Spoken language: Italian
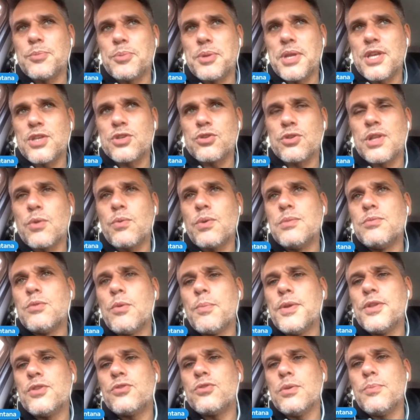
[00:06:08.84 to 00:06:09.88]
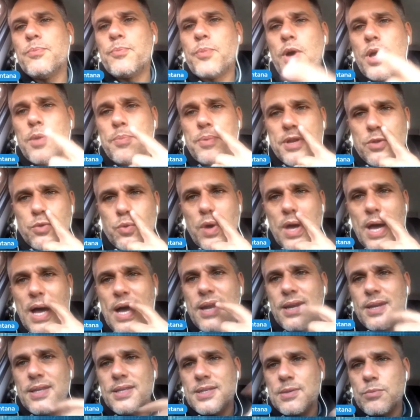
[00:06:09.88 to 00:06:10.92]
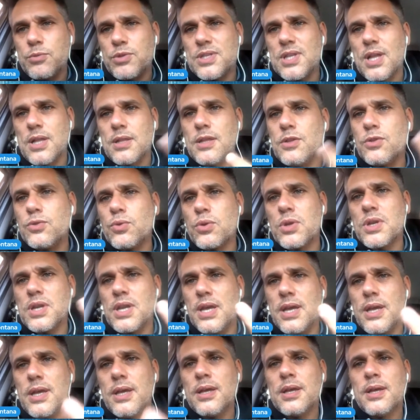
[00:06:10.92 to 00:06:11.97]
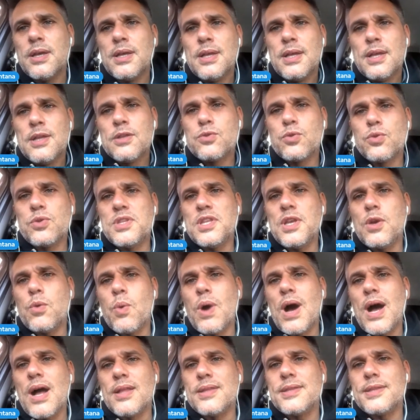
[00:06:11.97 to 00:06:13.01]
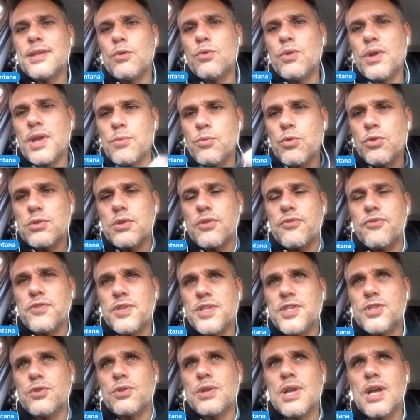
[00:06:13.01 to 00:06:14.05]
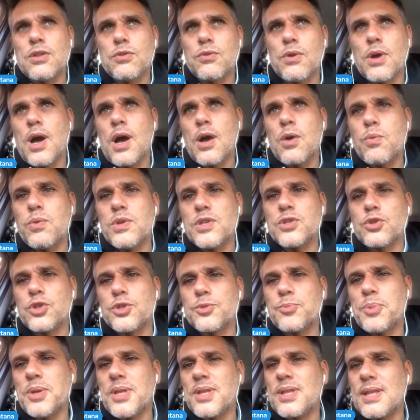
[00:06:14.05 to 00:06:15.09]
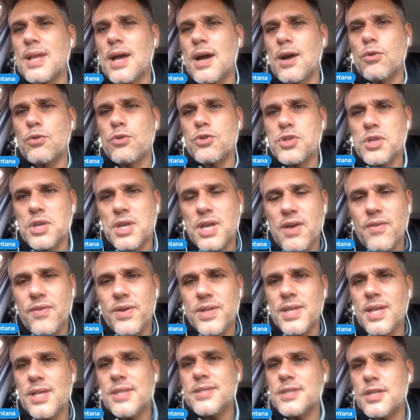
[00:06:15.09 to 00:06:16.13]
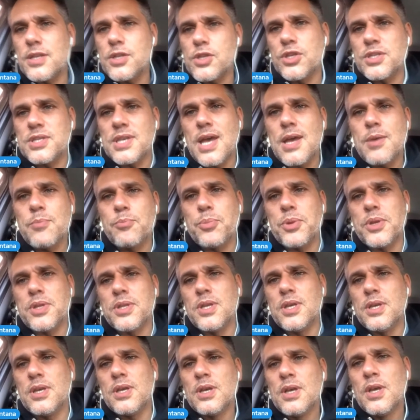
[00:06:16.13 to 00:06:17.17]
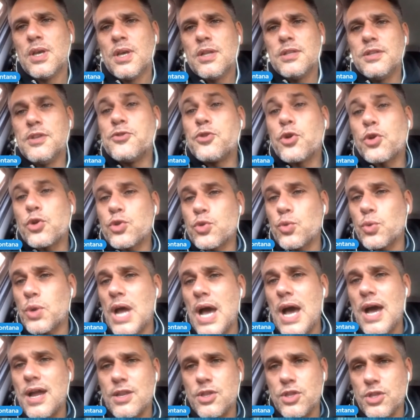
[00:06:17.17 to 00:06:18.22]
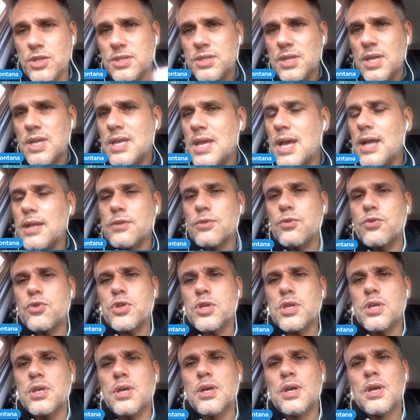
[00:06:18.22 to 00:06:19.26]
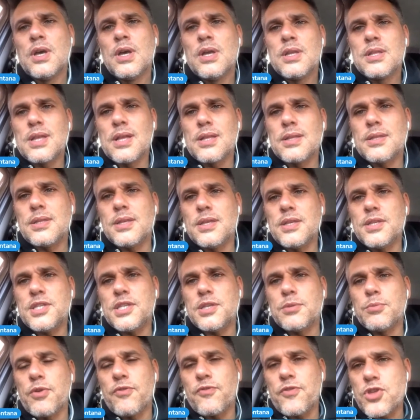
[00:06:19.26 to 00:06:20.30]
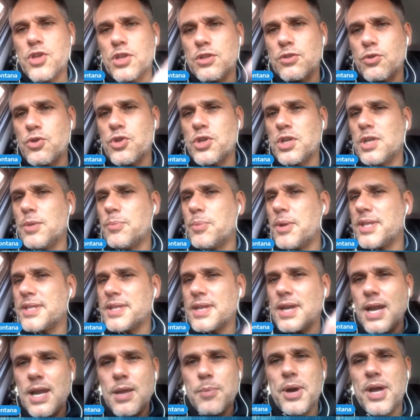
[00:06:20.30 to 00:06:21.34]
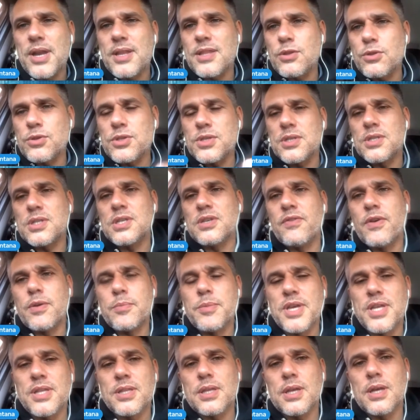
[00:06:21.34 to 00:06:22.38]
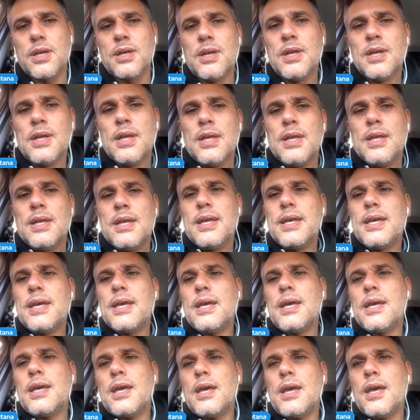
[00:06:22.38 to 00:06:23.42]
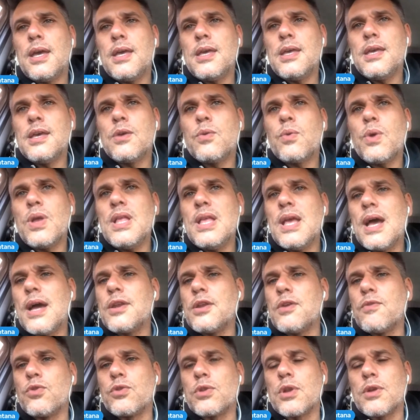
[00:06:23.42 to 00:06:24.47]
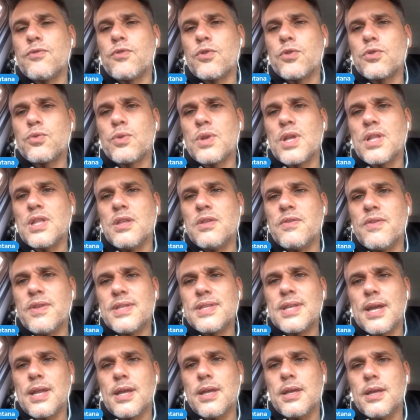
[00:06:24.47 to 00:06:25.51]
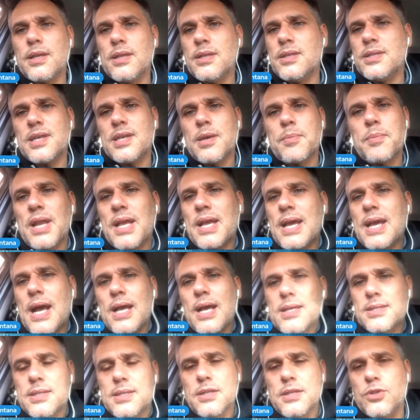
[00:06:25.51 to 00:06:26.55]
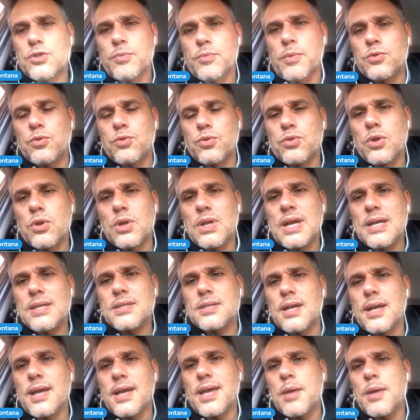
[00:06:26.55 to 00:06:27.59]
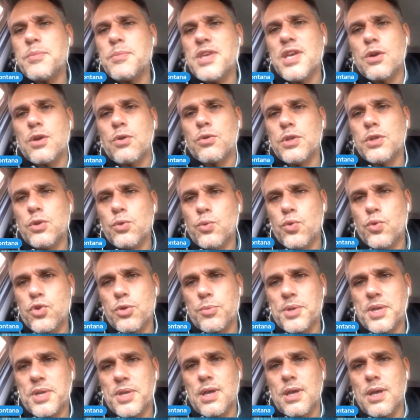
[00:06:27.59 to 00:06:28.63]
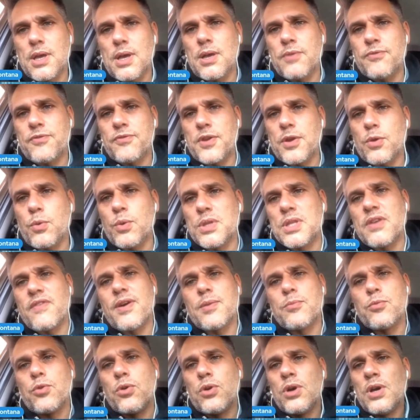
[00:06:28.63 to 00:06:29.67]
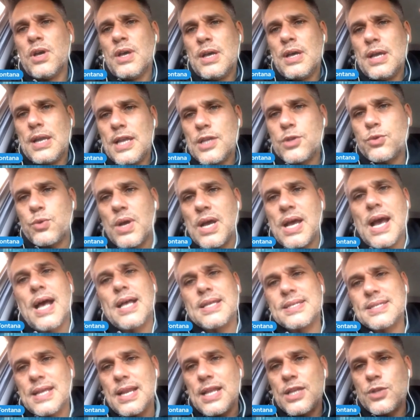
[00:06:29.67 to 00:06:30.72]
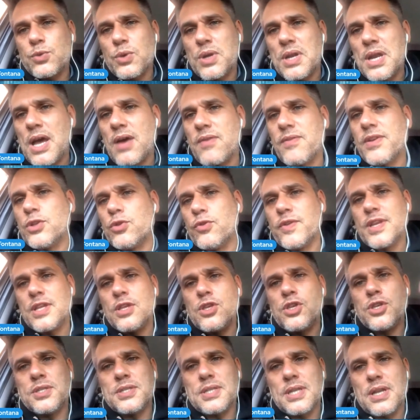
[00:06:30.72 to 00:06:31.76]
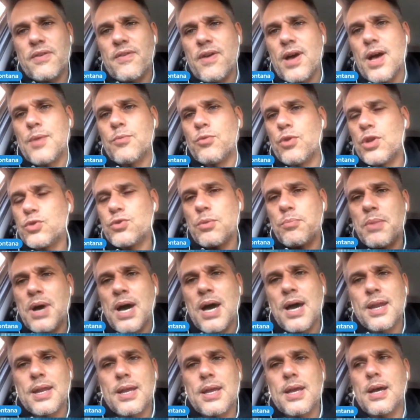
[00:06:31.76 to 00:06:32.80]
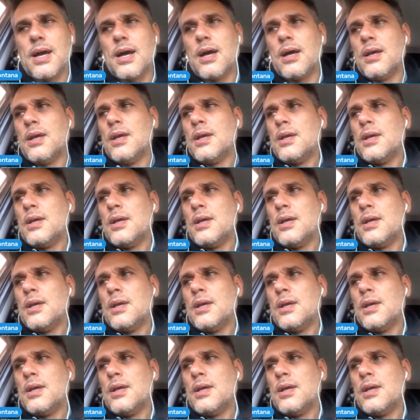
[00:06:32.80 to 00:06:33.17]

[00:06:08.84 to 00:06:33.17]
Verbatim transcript: preso. Da quel momento in poi per due anni siamo stati in tournée tutti quanti e lui era molto affezionato a, a questo spettacolo, cercava di esserci sempre, di, di torturarci insegnandoci tantissimo e facendoci ripetere le parti ossessivamente. E in quegli anni ho avuto la fortuna di diventare insieme al cast, insomma tutto il cast anche amico di Lucio perché eh, frequentavamo la sua casa, la sua nave dove registravamo, la sua barca,